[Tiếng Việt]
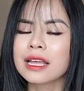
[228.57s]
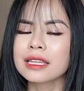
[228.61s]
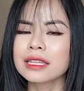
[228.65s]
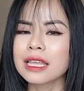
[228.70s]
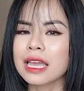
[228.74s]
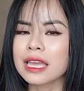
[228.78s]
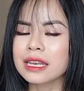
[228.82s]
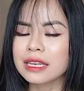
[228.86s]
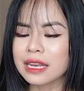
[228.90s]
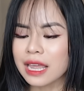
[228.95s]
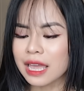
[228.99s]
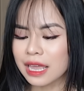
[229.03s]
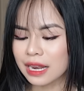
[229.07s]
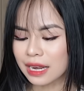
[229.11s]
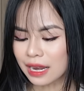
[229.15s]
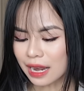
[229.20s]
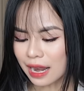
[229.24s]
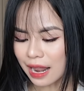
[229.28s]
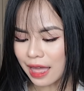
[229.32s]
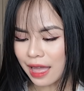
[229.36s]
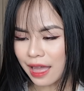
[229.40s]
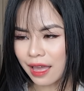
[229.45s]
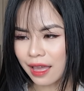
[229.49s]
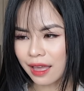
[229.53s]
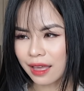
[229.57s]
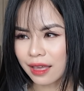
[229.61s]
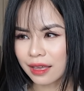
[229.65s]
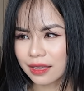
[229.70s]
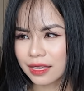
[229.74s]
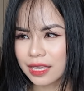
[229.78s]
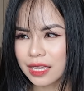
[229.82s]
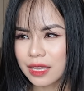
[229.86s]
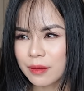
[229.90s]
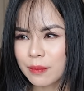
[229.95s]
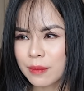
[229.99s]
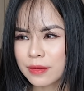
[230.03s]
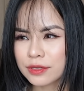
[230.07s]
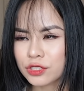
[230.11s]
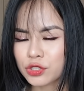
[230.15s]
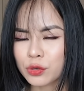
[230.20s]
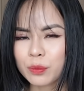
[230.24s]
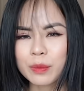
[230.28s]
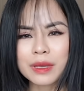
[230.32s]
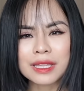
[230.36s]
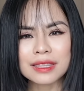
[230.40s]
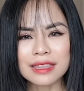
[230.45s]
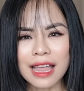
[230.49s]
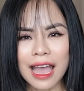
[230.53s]
thế nên là khi mà
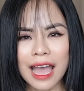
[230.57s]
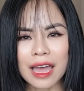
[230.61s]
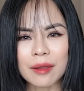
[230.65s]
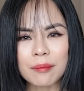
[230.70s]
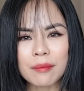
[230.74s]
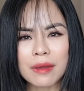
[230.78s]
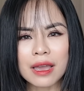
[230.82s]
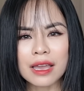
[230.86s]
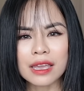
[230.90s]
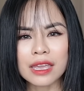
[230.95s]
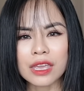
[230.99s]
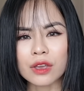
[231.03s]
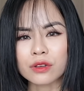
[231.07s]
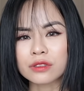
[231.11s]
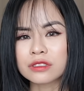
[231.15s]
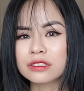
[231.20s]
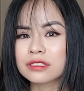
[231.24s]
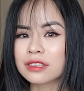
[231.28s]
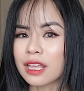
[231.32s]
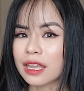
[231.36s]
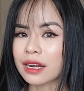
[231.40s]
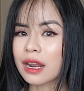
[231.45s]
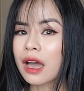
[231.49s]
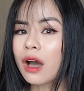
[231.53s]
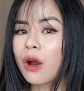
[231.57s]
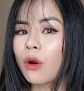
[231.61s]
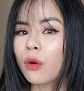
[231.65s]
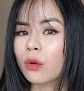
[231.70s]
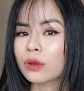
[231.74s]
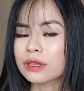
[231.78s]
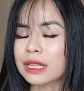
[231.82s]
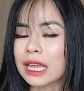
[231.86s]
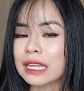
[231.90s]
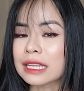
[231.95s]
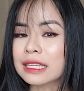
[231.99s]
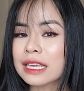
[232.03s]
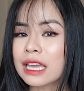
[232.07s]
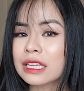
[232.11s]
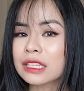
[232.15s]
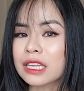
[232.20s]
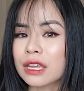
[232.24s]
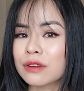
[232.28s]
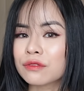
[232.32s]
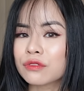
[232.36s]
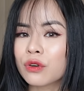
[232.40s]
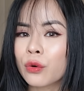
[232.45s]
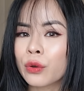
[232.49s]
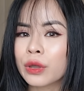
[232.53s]
chúng mình tán mà kiểu như tán ẩu tán nhanh
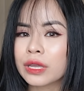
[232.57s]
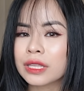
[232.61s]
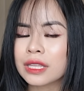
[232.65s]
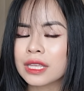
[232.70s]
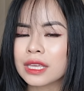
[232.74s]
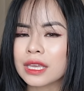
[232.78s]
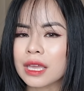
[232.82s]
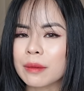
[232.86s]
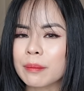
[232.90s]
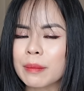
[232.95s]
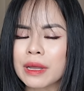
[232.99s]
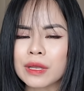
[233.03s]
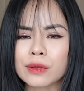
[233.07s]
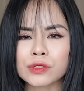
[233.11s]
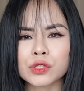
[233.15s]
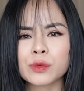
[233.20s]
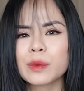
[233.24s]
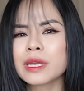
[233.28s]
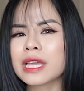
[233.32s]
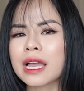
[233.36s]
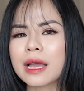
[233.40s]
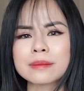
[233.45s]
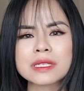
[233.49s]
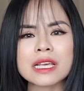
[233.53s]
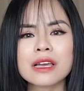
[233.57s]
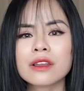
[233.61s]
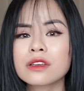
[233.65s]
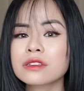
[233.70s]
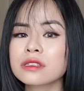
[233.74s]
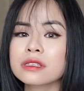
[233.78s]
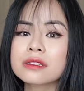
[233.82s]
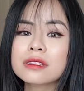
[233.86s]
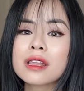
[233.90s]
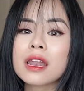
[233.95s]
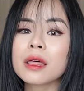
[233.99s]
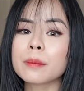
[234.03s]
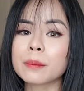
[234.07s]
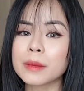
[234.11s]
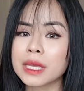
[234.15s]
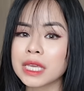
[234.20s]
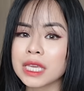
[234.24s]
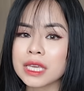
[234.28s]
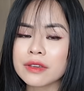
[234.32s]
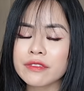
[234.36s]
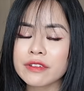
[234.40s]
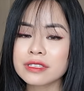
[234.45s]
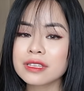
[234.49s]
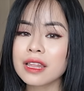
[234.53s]
tán vội thì cái mặt của chúng mình cảm giác như rất là
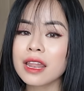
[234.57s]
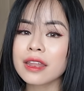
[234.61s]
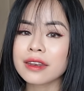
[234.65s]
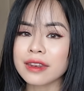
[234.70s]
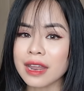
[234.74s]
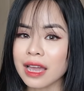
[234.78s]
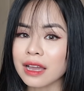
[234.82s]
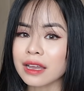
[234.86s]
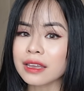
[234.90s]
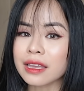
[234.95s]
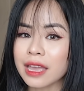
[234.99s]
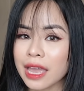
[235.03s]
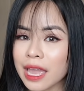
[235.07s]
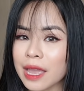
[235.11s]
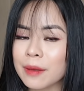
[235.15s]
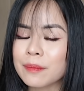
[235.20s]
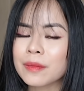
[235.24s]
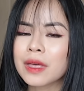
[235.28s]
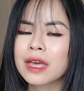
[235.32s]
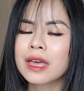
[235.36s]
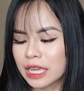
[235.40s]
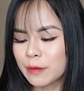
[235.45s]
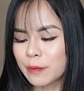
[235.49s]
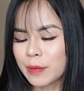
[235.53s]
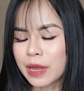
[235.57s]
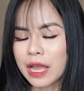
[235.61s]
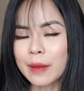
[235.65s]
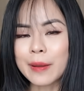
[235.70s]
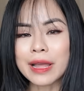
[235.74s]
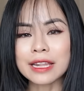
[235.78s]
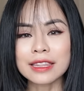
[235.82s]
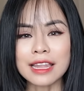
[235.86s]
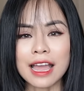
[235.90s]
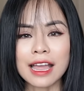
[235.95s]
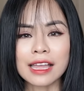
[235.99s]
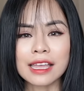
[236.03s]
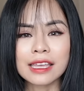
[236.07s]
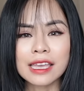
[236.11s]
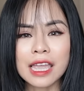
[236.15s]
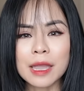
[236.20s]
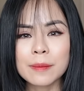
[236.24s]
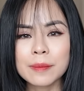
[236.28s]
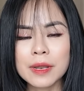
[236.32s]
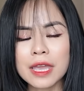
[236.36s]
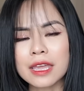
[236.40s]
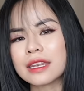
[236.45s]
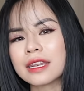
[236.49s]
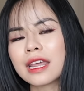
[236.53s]
bí và rất là nặng kem khi mà các bạn tán cái
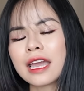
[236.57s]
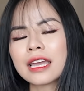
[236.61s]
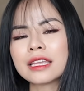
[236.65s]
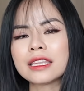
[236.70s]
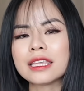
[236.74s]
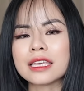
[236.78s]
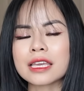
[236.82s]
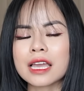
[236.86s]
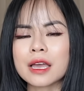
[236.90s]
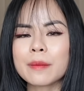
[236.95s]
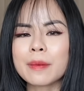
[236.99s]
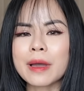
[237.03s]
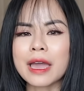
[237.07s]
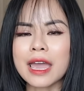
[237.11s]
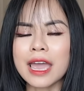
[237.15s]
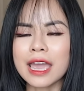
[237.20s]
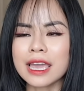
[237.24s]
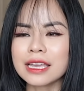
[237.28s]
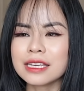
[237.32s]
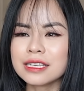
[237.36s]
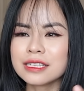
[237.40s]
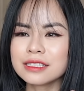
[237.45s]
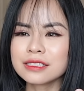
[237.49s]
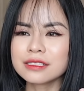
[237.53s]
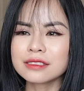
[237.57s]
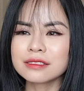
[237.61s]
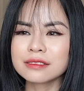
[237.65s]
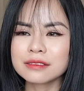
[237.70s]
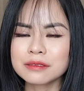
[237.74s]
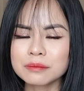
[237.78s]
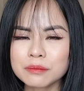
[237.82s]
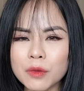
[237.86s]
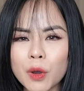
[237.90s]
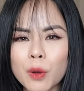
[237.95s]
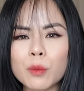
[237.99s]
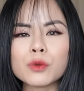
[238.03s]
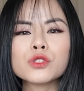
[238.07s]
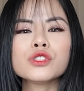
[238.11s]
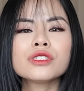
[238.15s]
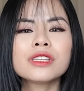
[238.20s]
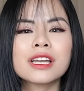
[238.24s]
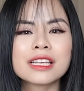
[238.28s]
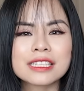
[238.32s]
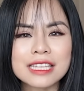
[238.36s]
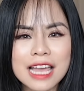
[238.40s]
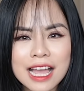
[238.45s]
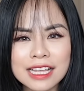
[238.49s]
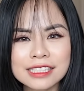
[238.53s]
kem nền này thì các bạn hãy bỏ một chút
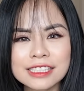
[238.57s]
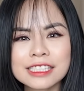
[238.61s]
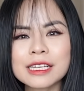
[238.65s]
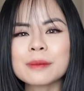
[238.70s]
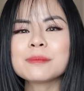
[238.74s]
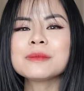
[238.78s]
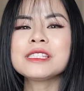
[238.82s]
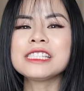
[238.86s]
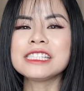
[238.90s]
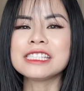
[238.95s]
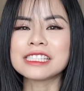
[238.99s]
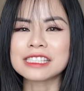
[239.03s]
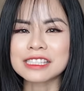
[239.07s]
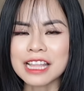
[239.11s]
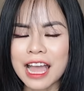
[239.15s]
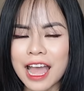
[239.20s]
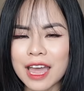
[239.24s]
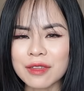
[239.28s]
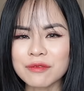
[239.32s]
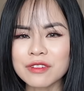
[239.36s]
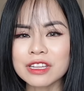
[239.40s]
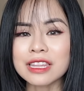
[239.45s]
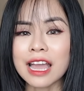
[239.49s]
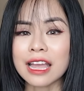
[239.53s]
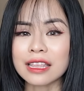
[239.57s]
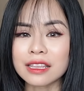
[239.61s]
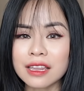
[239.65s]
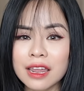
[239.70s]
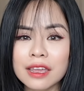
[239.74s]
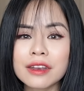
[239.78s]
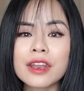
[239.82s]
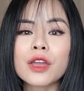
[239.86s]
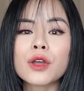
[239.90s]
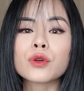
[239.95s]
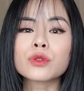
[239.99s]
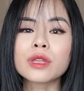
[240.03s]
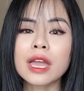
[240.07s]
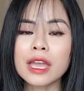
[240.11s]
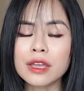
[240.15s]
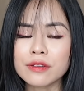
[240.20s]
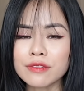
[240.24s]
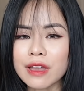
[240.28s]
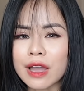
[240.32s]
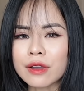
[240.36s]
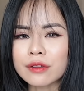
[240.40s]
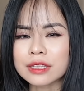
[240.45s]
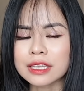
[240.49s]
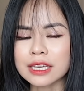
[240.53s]
thời gian chăm chỉ tán và tán thật là đều tay
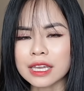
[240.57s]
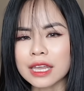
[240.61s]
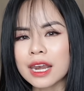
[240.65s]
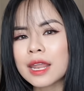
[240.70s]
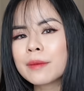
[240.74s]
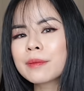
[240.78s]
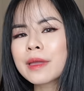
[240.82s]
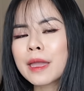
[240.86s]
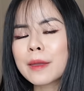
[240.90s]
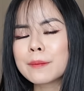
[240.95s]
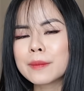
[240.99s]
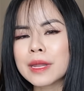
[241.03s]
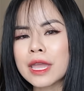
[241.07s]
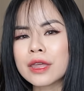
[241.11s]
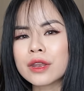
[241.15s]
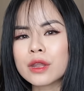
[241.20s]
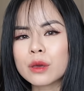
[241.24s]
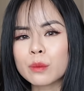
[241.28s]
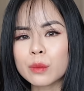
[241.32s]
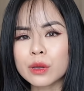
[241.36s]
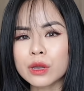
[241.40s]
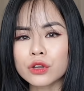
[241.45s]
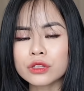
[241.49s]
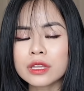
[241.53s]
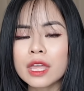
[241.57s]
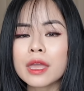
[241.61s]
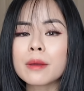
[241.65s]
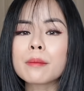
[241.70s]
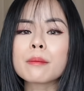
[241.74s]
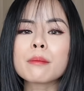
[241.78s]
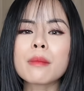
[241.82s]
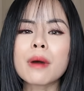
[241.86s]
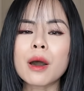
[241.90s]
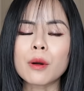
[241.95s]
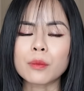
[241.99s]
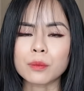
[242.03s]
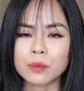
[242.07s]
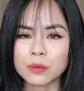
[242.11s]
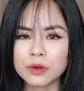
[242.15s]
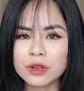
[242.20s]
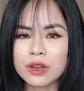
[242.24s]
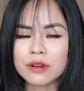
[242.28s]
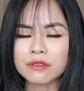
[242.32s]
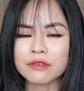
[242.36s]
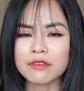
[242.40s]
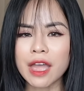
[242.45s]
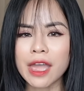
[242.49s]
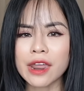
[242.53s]
vào thì cái lớp kem nền nó mới có thể mỏng
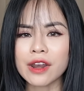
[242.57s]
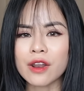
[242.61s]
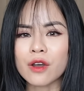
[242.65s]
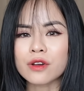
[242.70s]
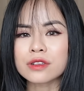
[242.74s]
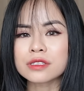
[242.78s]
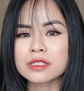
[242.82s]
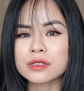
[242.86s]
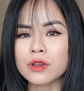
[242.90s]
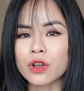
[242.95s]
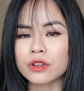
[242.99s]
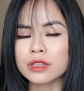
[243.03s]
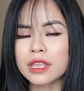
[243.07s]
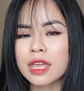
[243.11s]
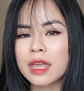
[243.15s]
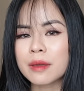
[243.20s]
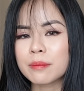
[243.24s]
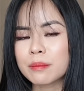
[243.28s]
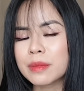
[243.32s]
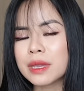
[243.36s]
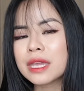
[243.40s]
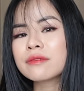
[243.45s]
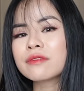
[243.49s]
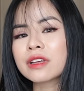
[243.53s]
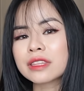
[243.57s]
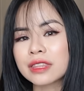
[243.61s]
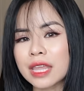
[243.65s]
được và nó có thể mịn và